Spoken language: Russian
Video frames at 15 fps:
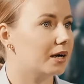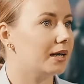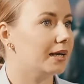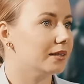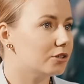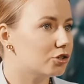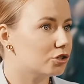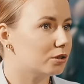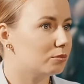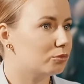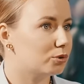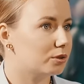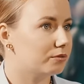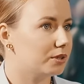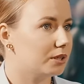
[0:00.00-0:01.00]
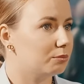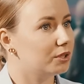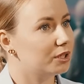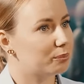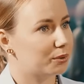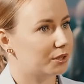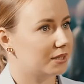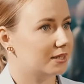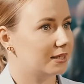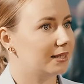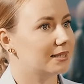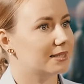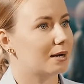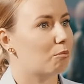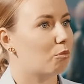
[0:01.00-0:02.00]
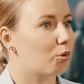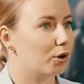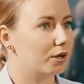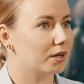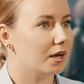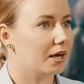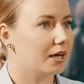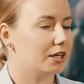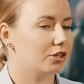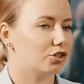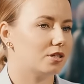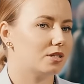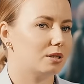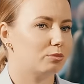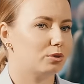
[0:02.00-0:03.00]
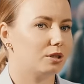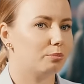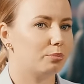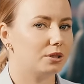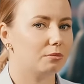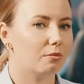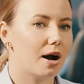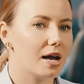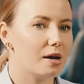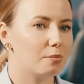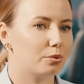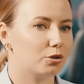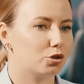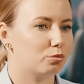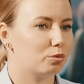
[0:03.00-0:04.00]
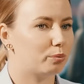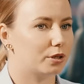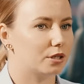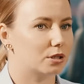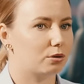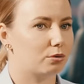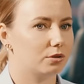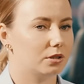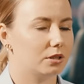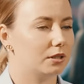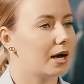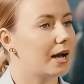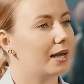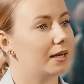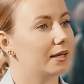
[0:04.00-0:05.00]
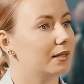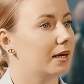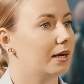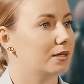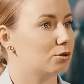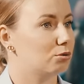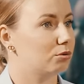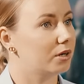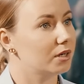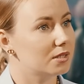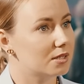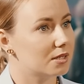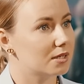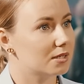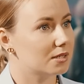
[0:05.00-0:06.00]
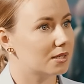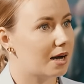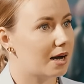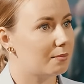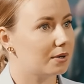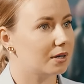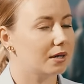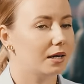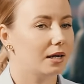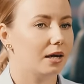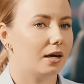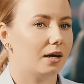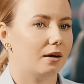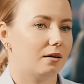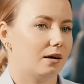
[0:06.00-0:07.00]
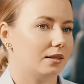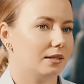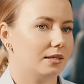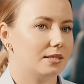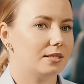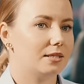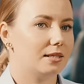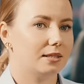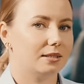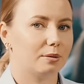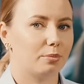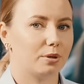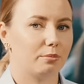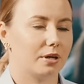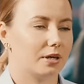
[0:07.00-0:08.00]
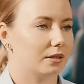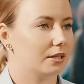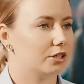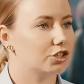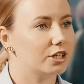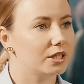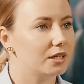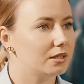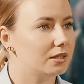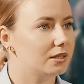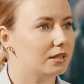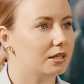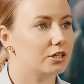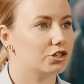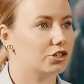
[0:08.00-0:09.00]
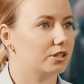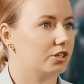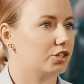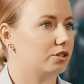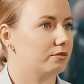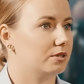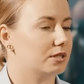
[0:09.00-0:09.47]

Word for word: клеточном уровне, и мы их принесли с собой. И часто мы не понимаем, почему происходит та или иная ситуация с нами, относительно, например, отношений или же нашего